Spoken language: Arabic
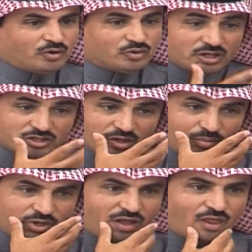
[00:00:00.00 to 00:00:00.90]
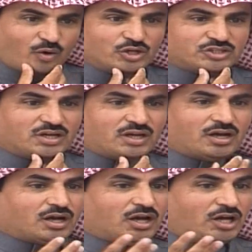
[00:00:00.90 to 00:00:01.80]
وتكسب بياض الوجه
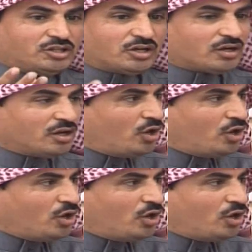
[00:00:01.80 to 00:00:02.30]
قدر